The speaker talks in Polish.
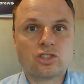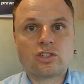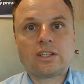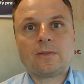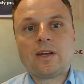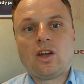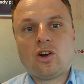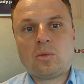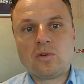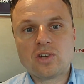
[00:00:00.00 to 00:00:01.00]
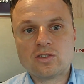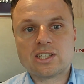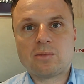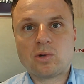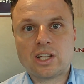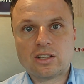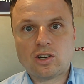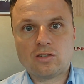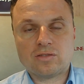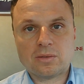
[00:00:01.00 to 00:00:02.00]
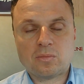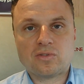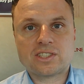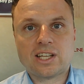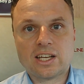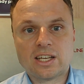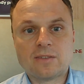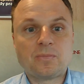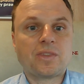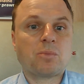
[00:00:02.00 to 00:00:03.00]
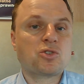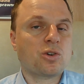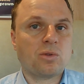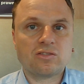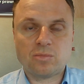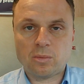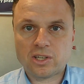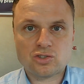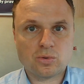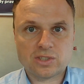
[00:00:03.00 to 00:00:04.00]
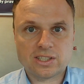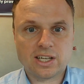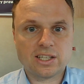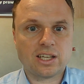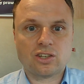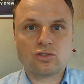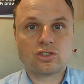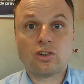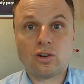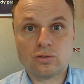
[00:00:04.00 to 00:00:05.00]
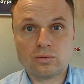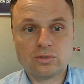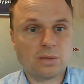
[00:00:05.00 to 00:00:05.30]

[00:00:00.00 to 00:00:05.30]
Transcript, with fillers: Czyli obowiązek podatkowy powstaje na przykład w momencie uzyskania jakiegoś dochodu,